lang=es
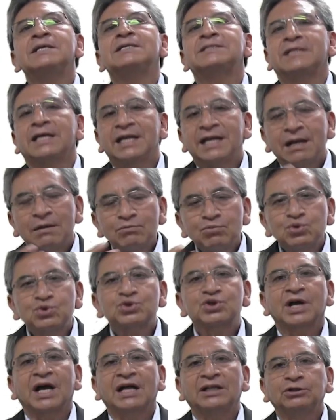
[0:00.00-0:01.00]
se irán
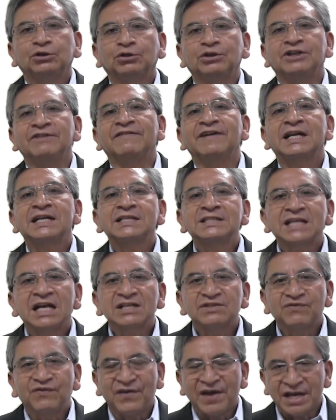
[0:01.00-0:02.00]
buscando
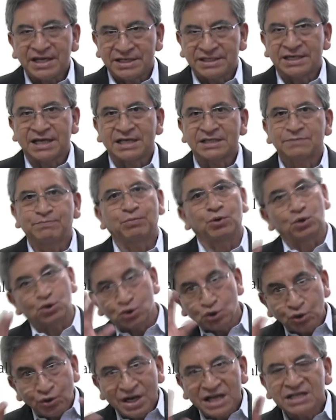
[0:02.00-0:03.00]
diversas fechas
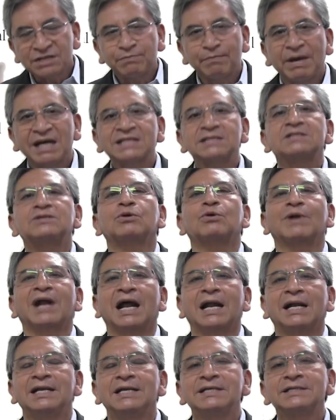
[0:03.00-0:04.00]
por zonas
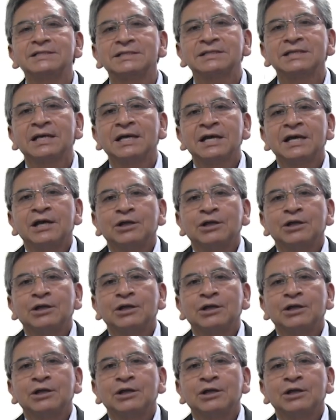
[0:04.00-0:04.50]
pastorales